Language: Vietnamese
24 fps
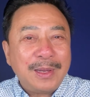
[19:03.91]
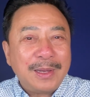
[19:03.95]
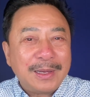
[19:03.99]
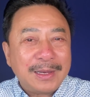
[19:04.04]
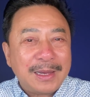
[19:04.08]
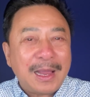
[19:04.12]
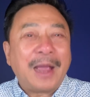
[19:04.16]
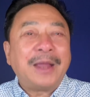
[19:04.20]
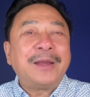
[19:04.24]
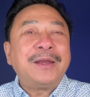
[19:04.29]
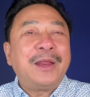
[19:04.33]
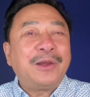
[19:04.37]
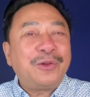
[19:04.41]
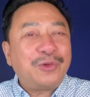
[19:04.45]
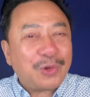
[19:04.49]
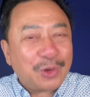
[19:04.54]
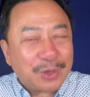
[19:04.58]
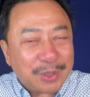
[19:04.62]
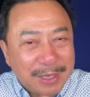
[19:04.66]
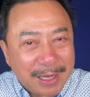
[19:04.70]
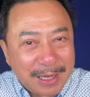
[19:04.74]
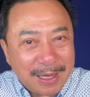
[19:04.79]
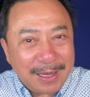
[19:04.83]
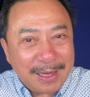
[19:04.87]
gửi đến cho
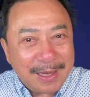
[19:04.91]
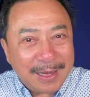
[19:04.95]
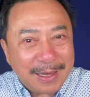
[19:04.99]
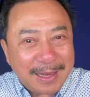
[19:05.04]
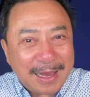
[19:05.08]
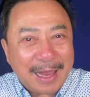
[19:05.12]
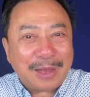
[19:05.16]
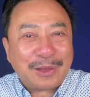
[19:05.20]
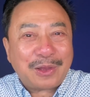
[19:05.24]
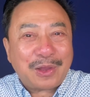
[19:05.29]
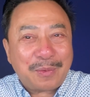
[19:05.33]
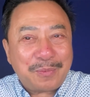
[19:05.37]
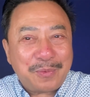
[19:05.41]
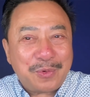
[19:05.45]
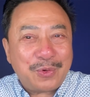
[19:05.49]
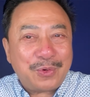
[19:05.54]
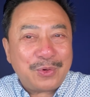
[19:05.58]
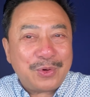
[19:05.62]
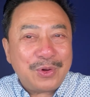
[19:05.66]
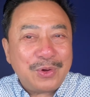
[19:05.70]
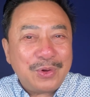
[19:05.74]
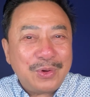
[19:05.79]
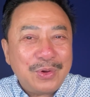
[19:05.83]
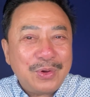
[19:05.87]
chị nghe cho vui,
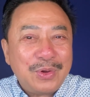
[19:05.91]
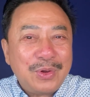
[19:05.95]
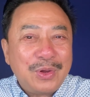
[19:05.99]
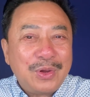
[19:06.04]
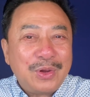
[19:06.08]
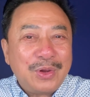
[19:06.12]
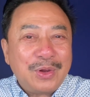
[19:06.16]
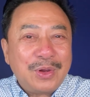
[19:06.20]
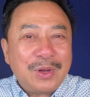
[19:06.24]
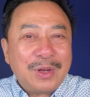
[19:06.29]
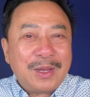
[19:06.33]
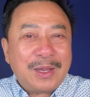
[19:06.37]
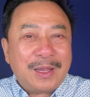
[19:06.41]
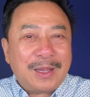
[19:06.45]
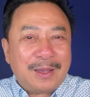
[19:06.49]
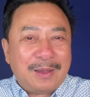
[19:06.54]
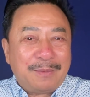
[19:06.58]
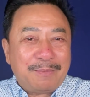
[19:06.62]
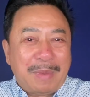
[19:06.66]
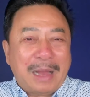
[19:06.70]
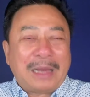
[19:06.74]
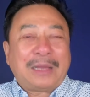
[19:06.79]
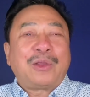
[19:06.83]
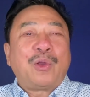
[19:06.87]

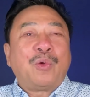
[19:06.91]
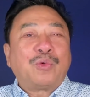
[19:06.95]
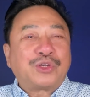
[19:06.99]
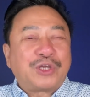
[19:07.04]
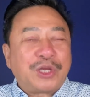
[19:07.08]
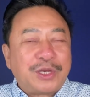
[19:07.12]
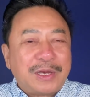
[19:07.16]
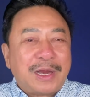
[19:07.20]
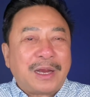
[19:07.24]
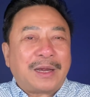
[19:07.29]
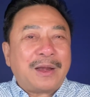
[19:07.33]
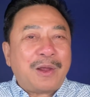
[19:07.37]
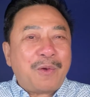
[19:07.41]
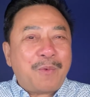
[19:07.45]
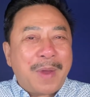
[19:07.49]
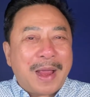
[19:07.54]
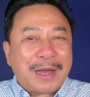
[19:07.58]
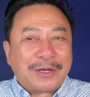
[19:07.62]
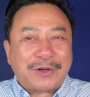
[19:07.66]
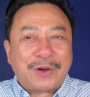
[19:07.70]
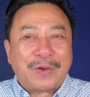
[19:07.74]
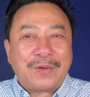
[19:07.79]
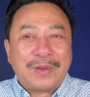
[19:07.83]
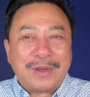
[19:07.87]
mặc dù sinh nhật đã qua
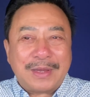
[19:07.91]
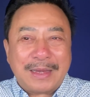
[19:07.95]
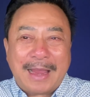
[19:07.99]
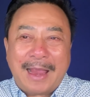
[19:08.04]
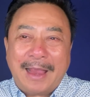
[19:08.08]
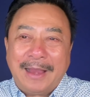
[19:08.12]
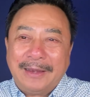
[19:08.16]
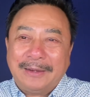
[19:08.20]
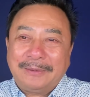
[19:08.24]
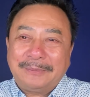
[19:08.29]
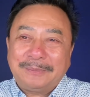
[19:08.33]
rồi nha.